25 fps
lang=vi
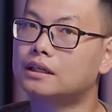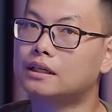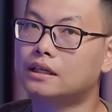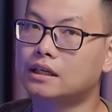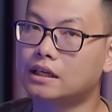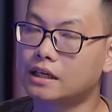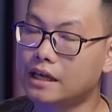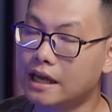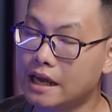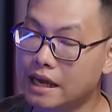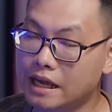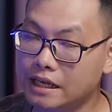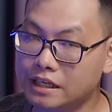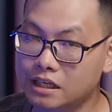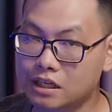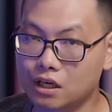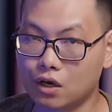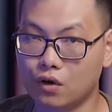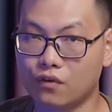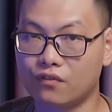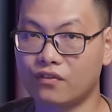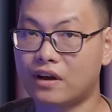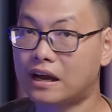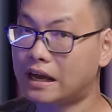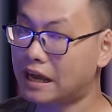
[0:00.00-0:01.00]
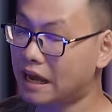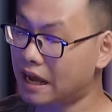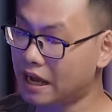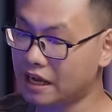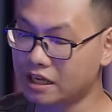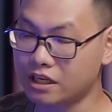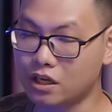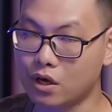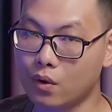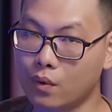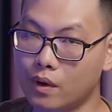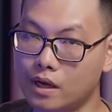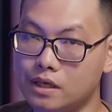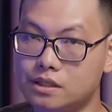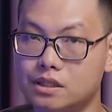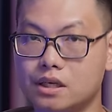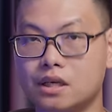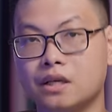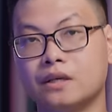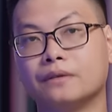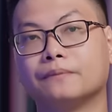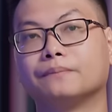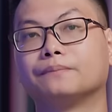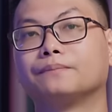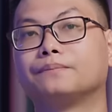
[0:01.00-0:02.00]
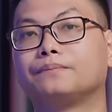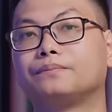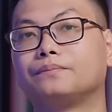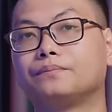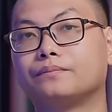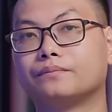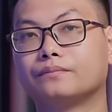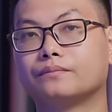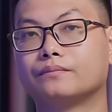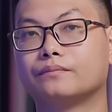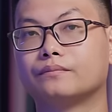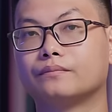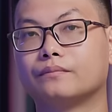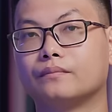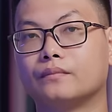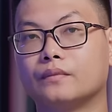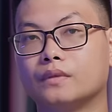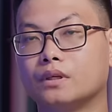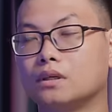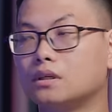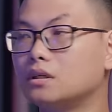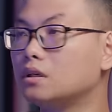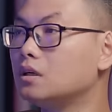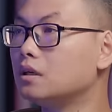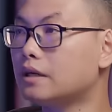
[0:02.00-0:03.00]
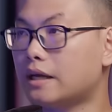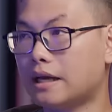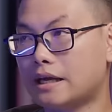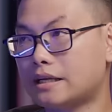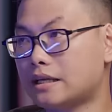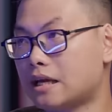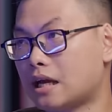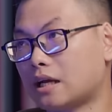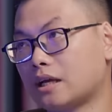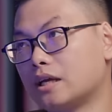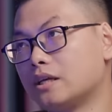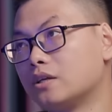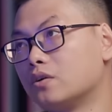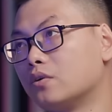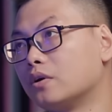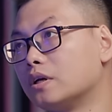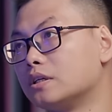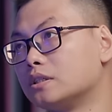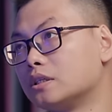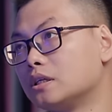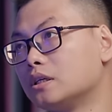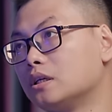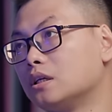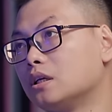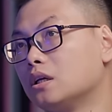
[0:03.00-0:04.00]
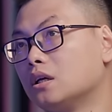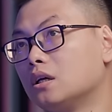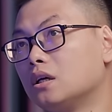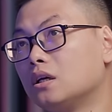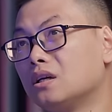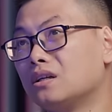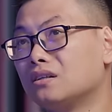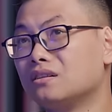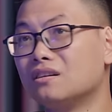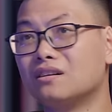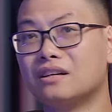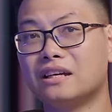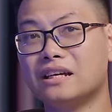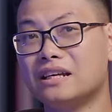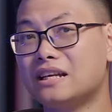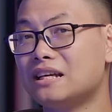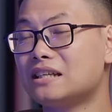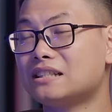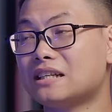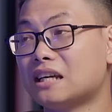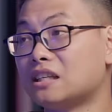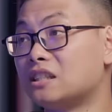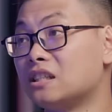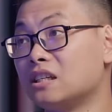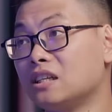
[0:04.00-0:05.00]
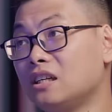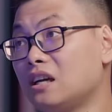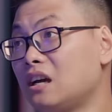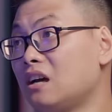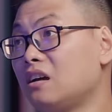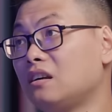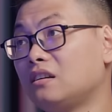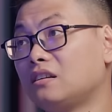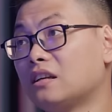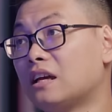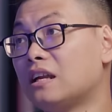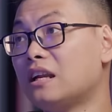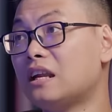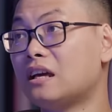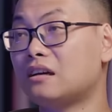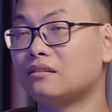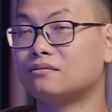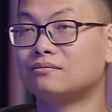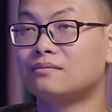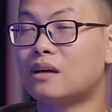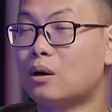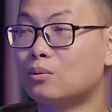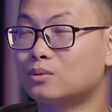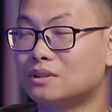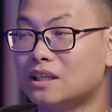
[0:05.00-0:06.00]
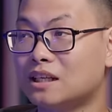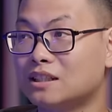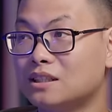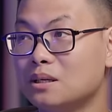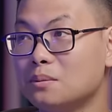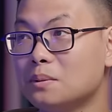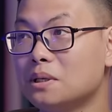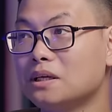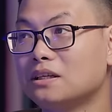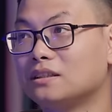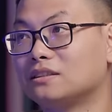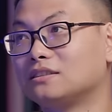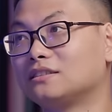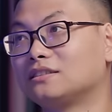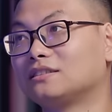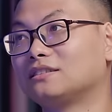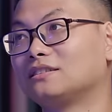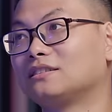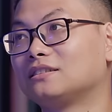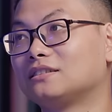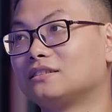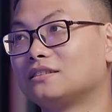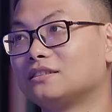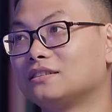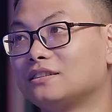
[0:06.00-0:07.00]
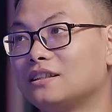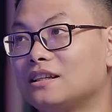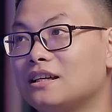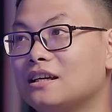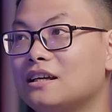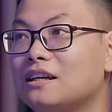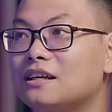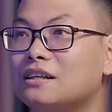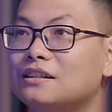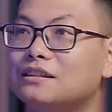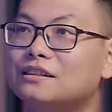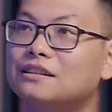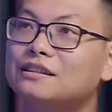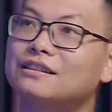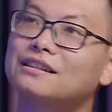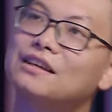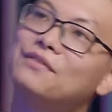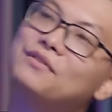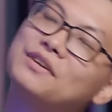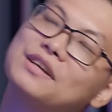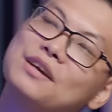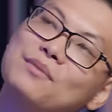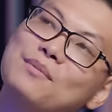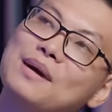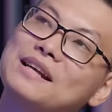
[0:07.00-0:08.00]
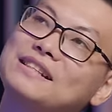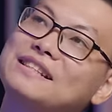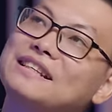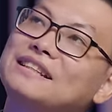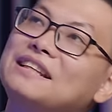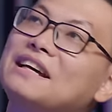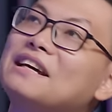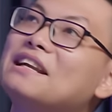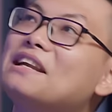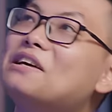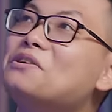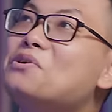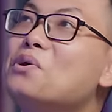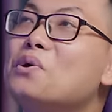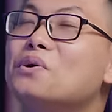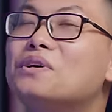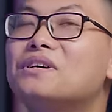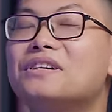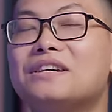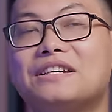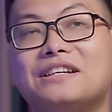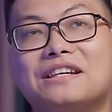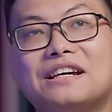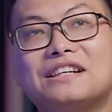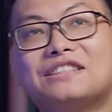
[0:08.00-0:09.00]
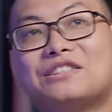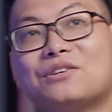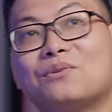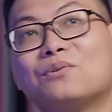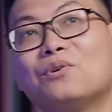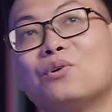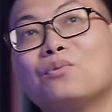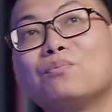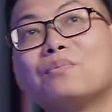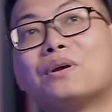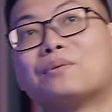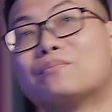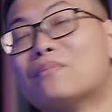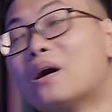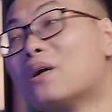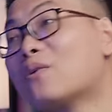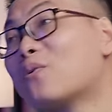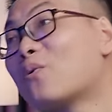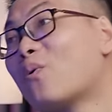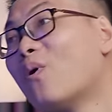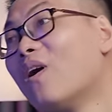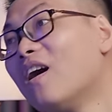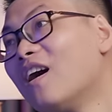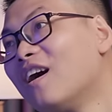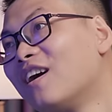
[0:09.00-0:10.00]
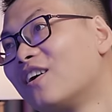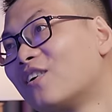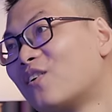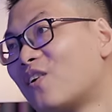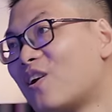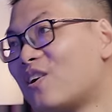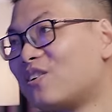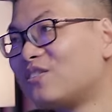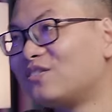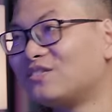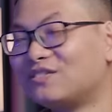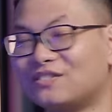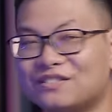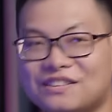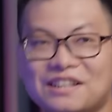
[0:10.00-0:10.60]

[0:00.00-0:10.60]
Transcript: Nghe nhiều và nghe nhiều nghệ sĩ. Cứ nghe nhạc, nghe nhiều nghệ sĩ. Đừng nghĩ đấy là giải trí nhá, đấy là học gián tiếp đấy. Tại vì các bạn sẽ thấy là đôi khi nhá, trong lúc mình bâng quơ, đúng không?